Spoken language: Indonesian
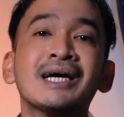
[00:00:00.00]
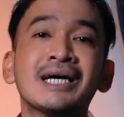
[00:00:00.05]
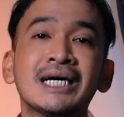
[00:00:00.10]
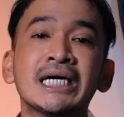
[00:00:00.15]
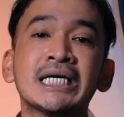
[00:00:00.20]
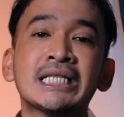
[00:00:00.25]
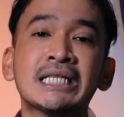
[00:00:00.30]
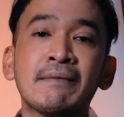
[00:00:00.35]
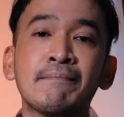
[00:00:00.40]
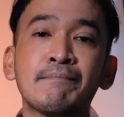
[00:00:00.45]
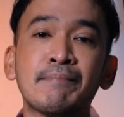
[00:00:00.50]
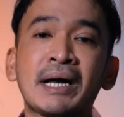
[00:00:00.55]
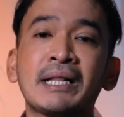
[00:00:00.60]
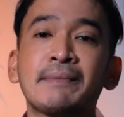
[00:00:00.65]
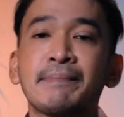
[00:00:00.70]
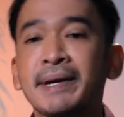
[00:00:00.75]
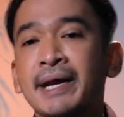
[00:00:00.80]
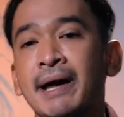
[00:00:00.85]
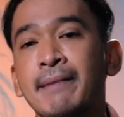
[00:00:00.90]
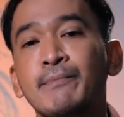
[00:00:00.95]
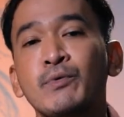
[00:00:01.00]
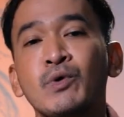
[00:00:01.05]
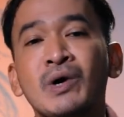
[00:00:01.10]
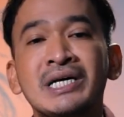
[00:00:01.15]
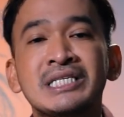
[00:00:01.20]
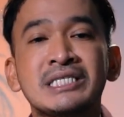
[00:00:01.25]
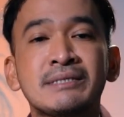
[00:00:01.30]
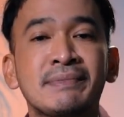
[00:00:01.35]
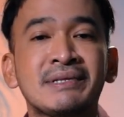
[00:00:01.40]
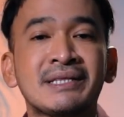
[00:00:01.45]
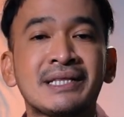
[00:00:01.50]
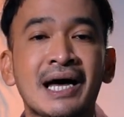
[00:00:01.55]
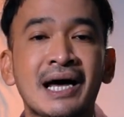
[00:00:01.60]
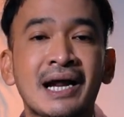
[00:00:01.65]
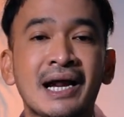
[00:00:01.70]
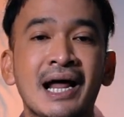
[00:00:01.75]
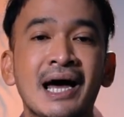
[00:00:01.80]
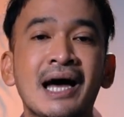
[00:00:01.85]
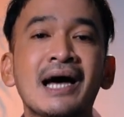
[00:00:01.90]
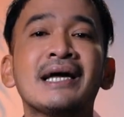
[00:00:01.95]
ke tempat penampungan
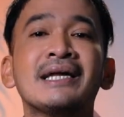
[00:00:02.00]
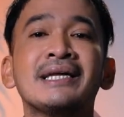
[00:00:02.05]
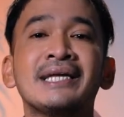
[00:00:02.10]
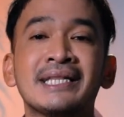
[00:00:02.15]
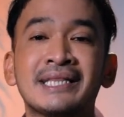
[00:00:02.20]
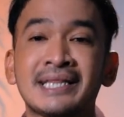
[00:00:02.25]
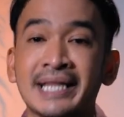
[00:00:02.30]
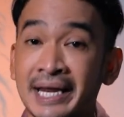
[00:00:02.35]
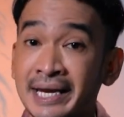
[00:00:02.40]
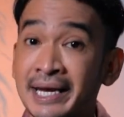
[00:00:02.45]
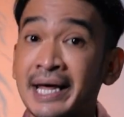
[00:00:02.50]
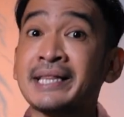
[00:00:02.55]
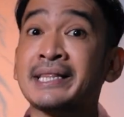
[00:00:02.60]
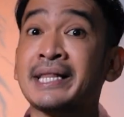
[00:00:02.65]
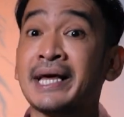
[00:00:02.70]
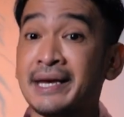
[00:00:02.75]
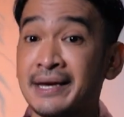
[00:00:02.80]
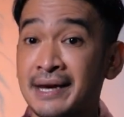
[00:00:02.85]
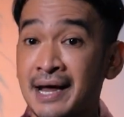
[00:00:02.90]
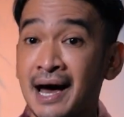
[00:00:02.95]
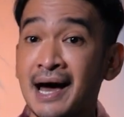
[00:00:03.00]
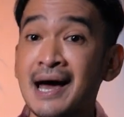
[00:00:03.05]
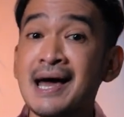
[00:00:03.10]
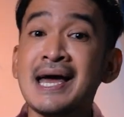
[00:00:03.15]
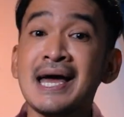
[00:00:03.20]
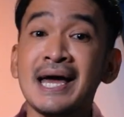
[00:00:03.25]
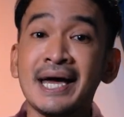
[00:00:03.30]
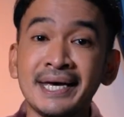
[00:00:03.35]
sementara di tenda-tenda